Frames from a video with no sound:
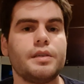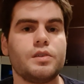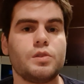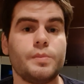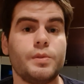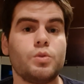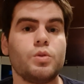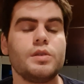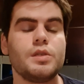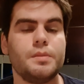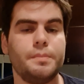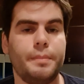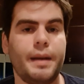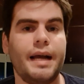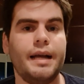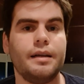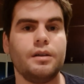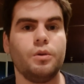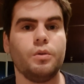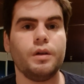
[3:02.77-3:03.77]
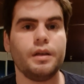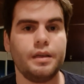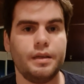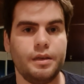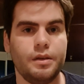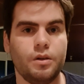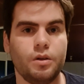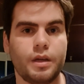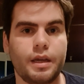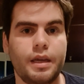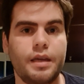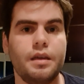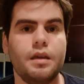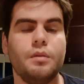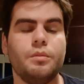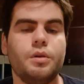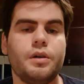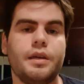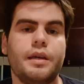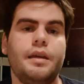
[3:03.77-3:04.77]
que as pessoas pagam,
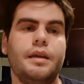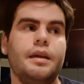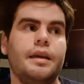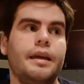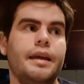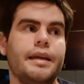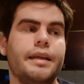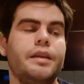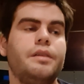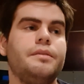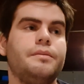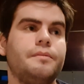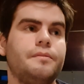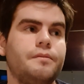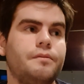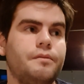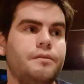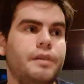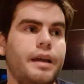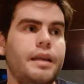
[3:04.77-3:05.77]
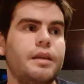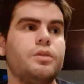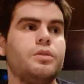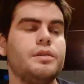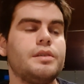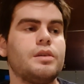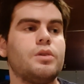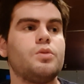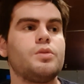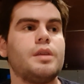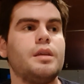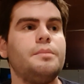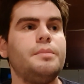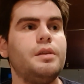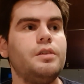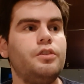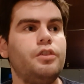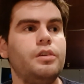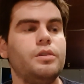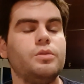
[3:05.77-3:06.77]
ok? Porque é aquele velha coisa que eu sempre
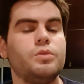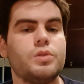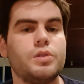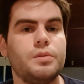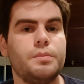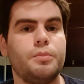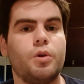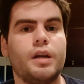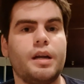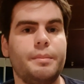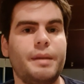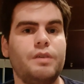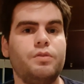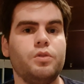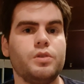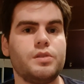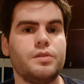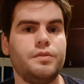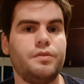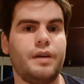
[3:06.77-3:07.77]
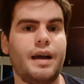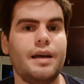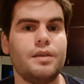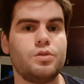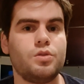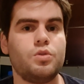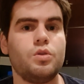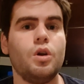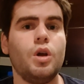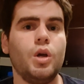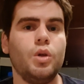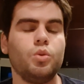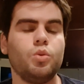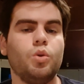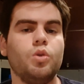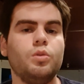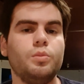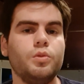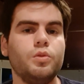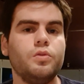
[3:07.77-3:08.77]
digo: se programar fosse fácil,
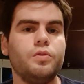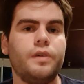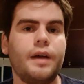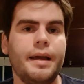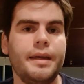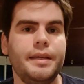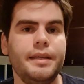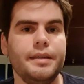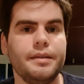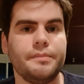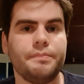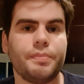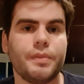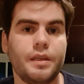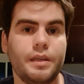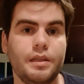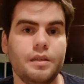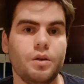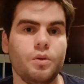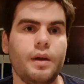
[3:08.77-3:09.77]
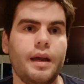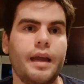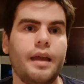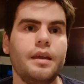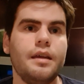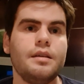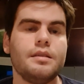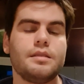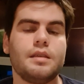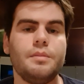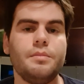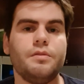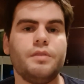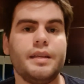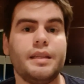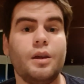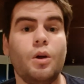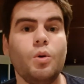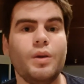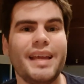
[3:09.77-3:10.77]
todo mundo faria. E não é. Sempre
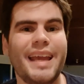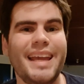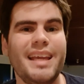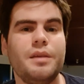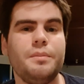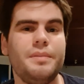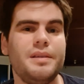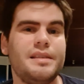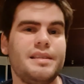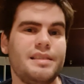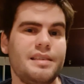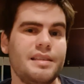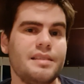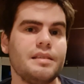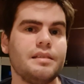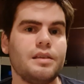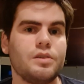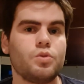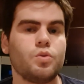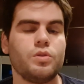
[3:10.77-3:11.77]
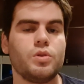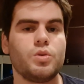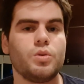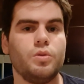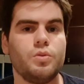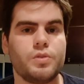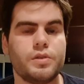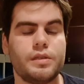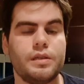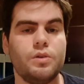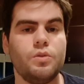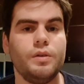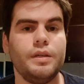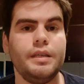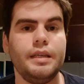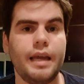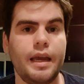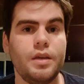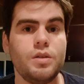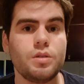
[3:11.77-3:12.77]
vai ter alguém que precisa da sua solução
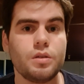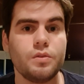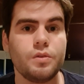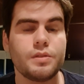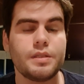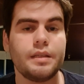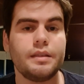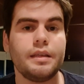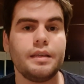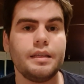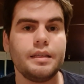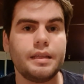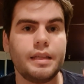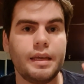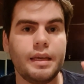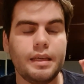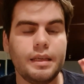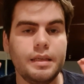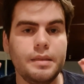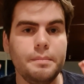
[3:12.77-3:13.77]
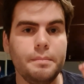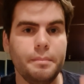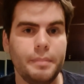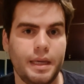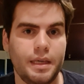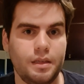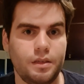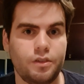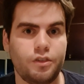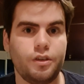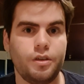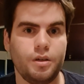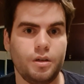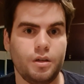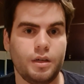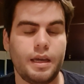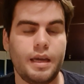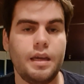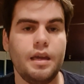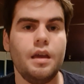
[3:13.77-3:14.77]
e é isso que você tem que ter em mente,
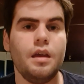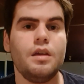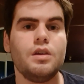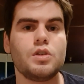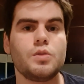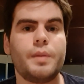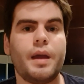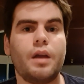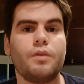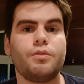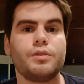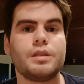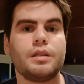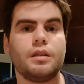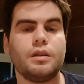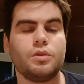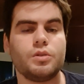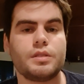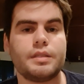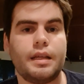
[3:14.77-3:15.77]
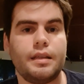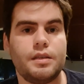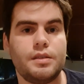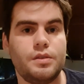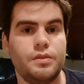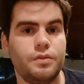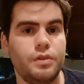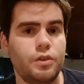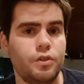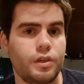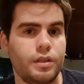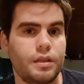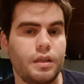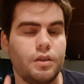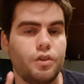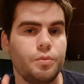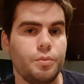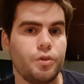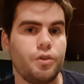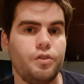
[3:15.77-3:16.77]
ok? Espero que você tenha gostado desse vídeo, que
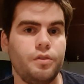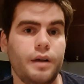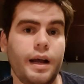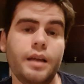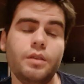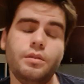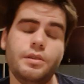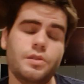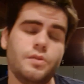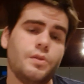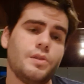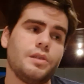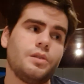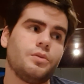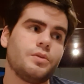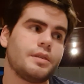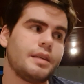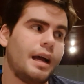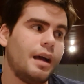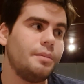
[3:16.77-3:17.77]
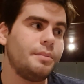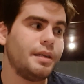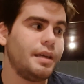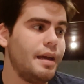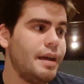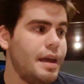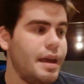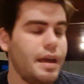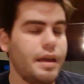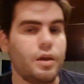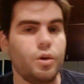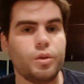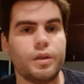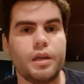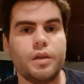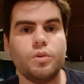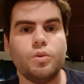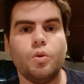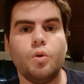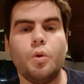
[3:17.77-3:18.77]
tenha te motivado. E se você não sabe, Eu
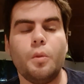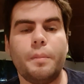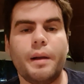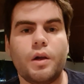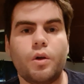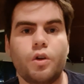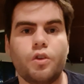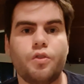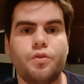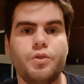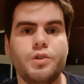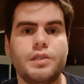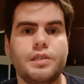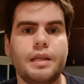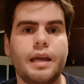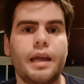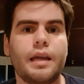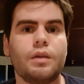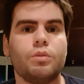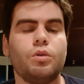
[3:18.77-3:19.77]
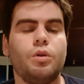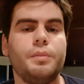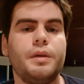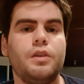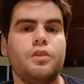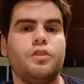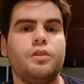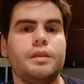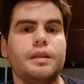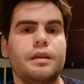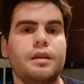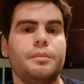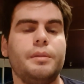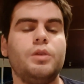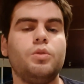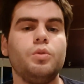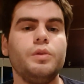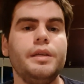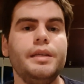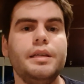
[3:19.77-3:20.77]
tenho o pacote Full Stack, atualmente
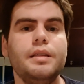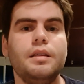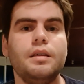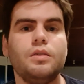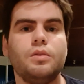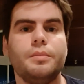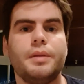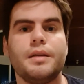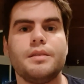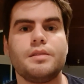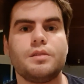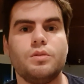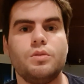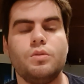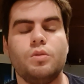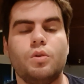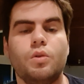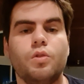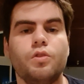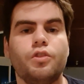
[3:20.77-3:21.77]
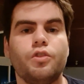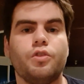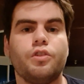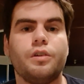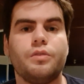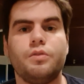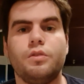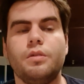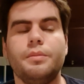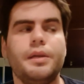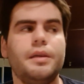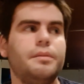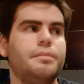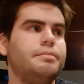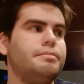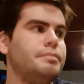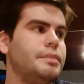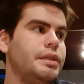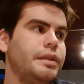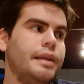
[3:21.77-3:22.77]
treinamento líder no Brasil, onde eu já formei
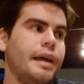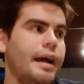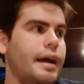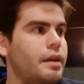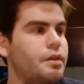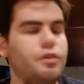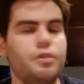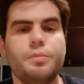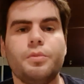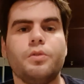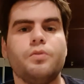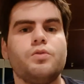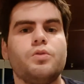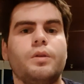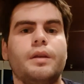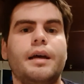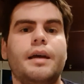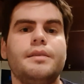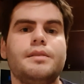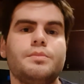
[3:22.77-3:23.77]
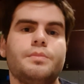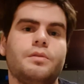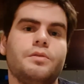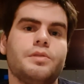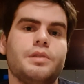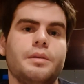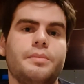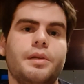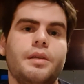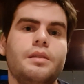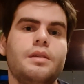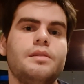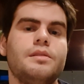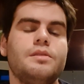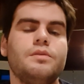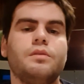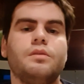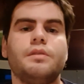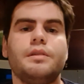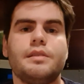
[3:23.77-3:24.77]
milhares de profissionais para você aprender a
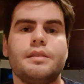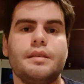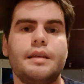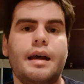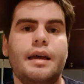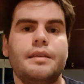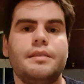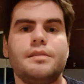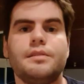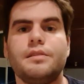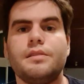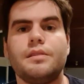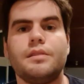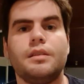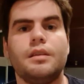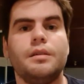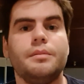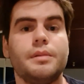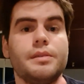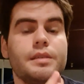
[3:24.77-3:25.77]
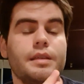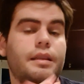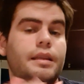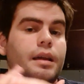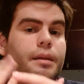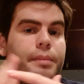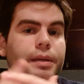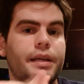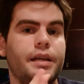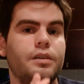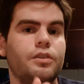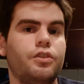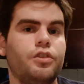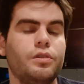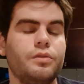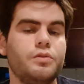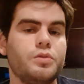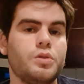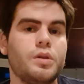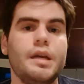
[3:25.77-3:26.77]
desenvolver sites, sistemas, até
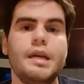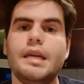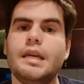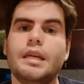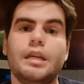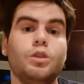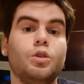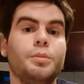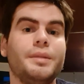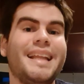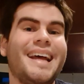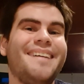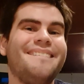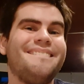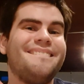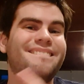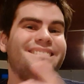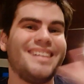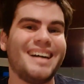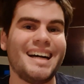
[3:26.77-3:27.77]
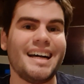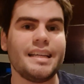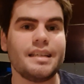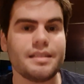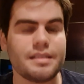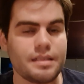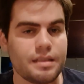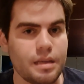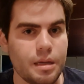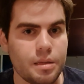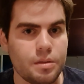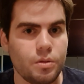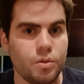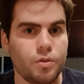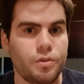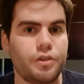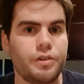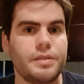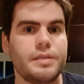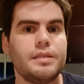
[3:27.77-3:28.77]
aplicativos e dominar várias
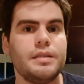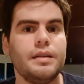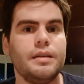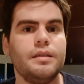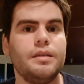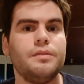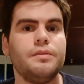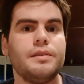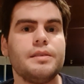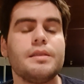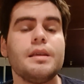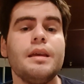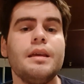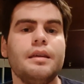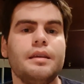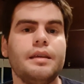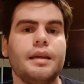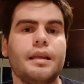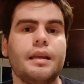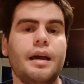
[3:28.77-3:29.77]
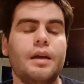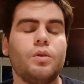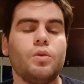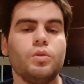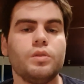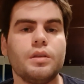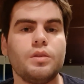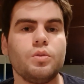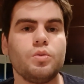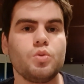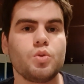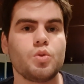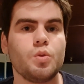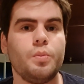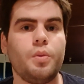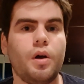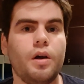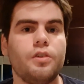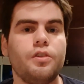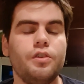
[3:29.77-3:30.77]
tecnologias incríveis. E é claro, contando com
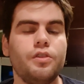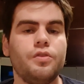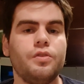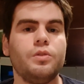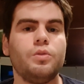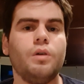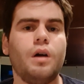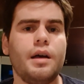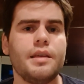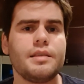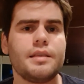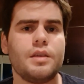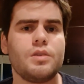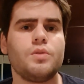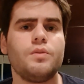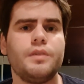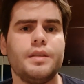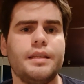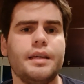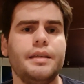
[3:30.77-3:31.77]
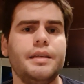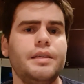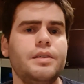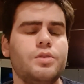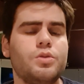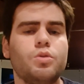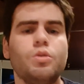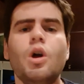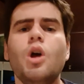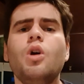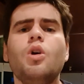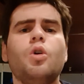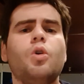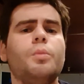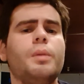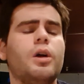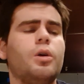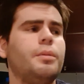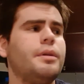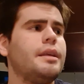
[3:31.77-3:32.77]
suporte individual, acesso vitalício,
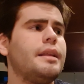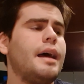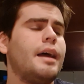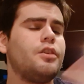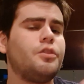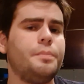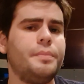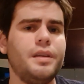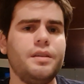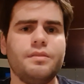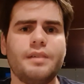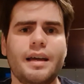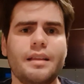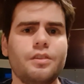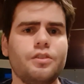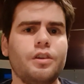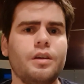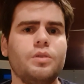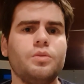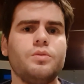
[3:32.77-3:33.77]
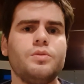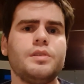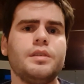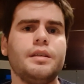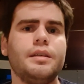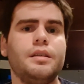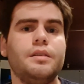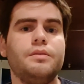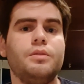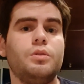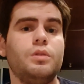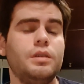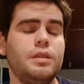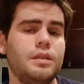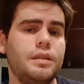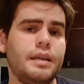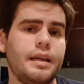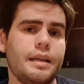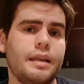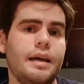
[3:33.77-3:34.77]
uma comunidade privada de alunos incrível.
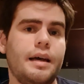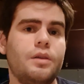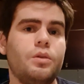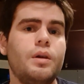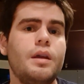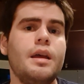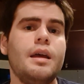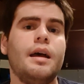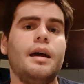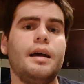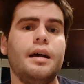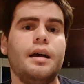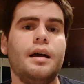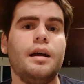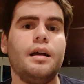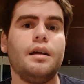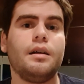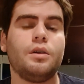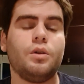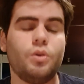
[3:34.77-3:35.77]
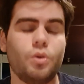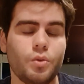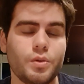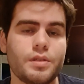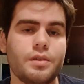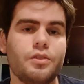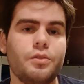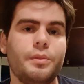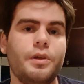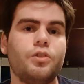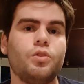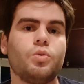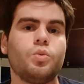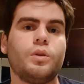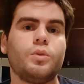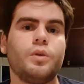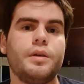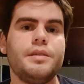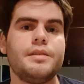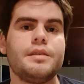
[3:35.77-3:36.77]
E é claro, uh, constantemente eu
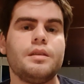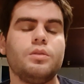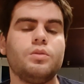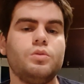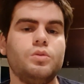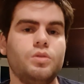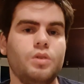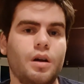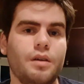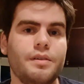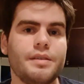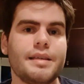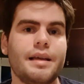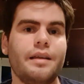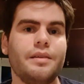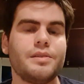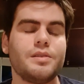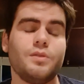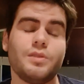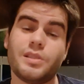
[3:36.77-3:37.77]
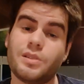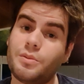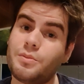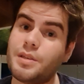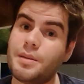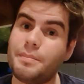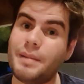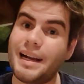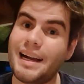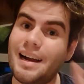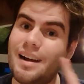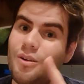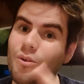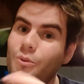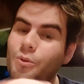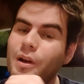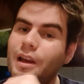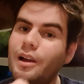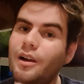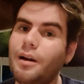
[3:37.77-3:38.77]
estou atualizando com novas aulas e você não precisa pagar
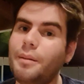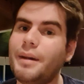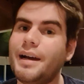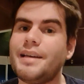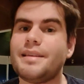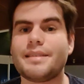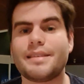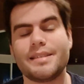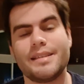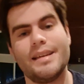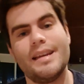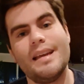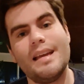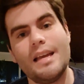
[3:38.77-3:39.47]
um real a mais.